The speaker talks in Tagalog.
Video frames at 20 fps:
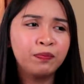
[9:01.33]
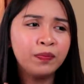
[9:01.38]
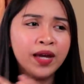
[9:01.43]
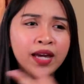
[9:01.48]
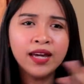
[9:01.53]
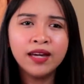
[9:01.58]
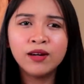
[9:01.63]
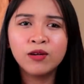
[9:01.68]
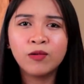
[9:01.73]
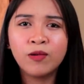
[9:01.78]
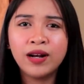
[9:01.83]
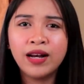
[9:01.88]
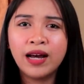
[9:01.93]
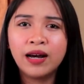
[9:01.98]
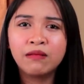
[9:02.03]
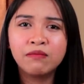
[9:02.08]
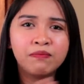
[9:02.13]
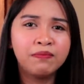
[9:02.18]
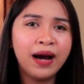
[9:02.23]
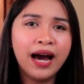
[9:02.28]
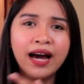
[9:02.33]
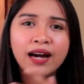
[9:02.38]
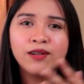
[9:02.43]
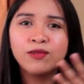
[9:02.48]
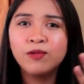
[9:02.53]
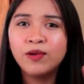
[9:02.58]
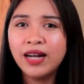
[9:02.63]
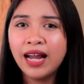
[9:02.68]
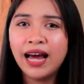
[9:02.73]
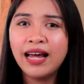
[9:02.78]
pick, walang
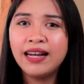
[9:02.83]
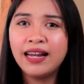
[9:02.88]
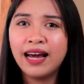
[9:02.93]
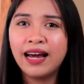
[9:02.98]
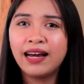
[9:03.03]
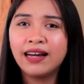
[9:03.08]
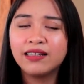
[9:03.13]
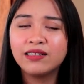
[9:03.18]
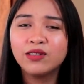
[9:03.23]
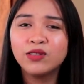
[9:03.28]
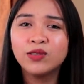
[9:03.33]
bag, wala lahat.